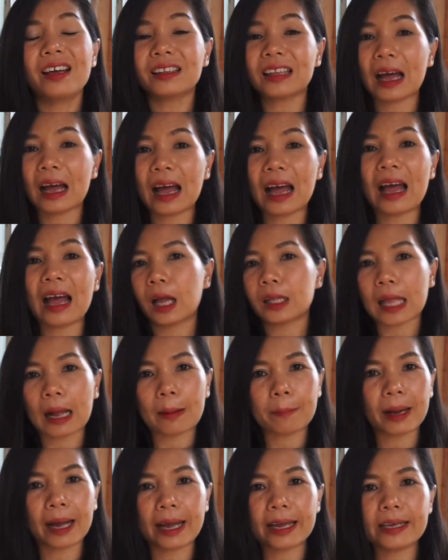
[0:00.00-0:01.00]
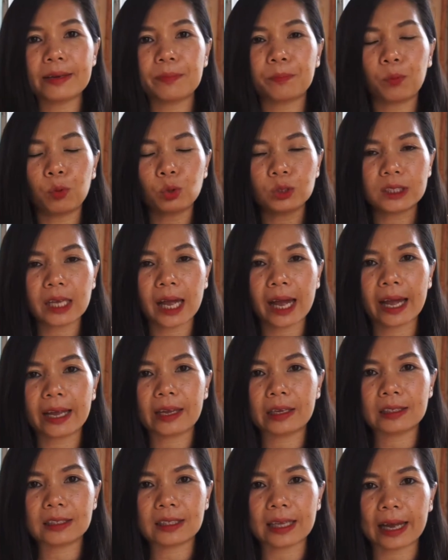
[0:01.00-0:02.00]
ถ้าทำให้ผู้ชาย
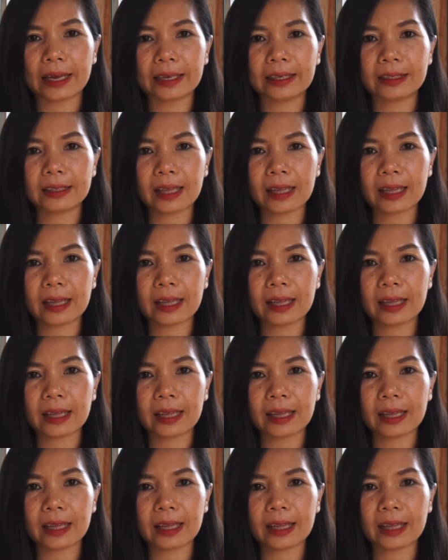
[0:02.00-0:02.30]
สาย